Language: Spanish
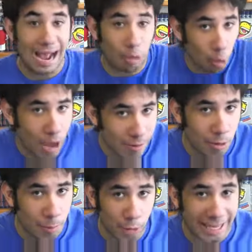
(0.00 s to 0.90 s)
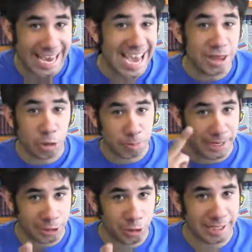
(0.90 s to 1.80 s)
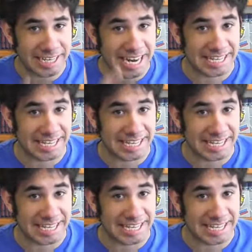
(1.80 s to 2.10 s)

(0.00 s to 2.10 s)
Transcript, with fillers: A huevo, porque hay dos personas en